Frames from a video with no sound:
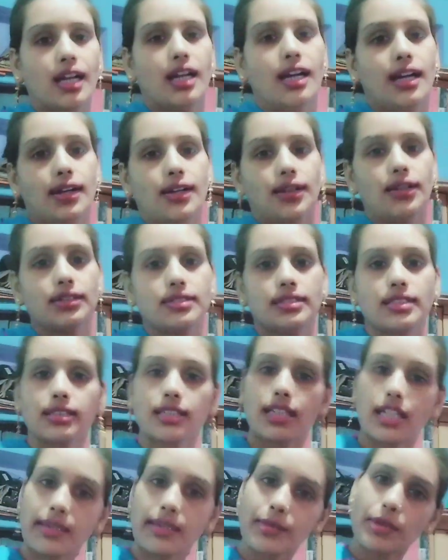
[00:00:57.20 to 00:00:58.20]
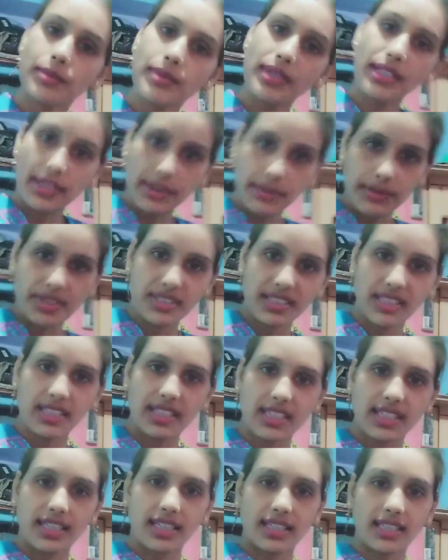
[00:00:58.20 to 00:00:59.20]
गर्मियों में गर्मी
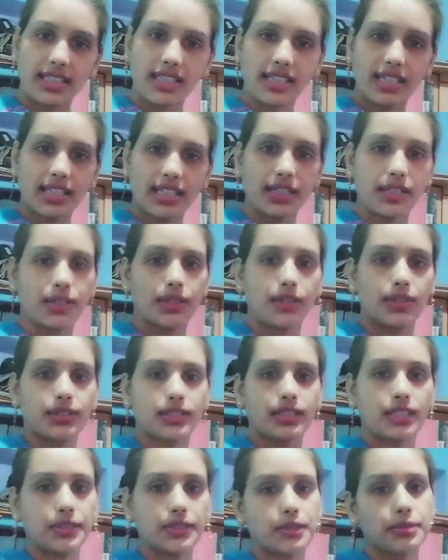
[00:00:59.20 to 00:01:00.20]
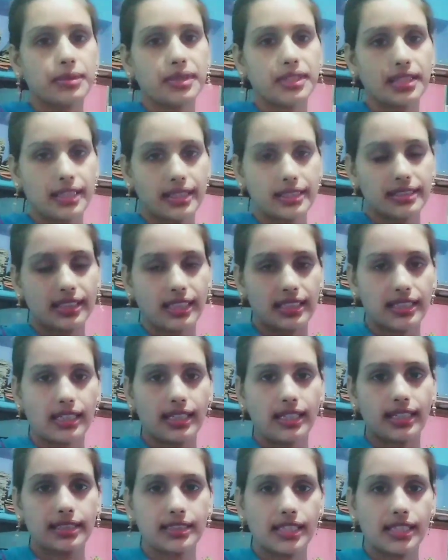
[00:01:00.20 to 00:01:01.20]
ज़्यादा लगती है और ठंडों में ठंड ज़्यादा
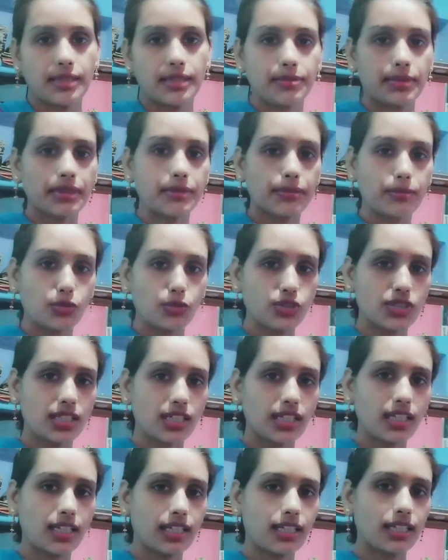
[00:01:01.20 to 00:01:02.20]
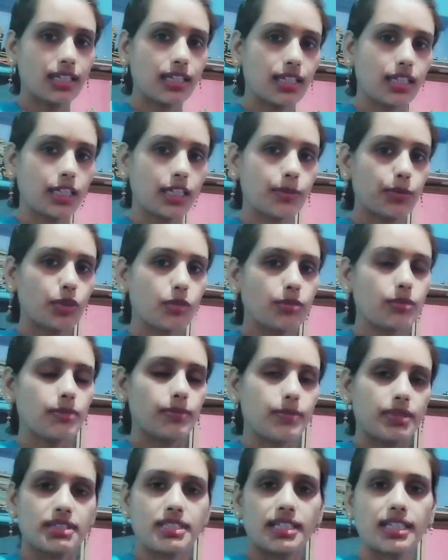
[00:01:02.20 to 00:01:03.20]
लगती है पर मुझे है ना गर्मियों में
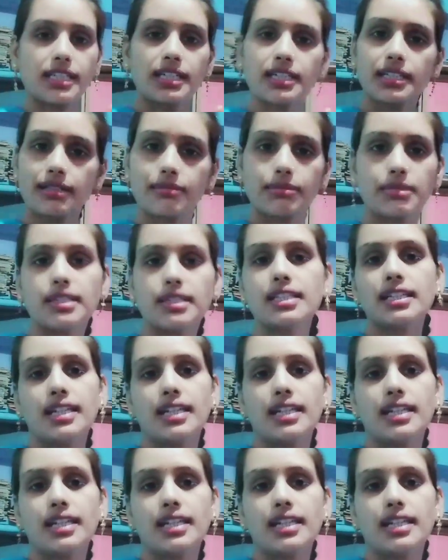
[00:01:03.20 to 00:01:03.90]
पसीना कभी नहीं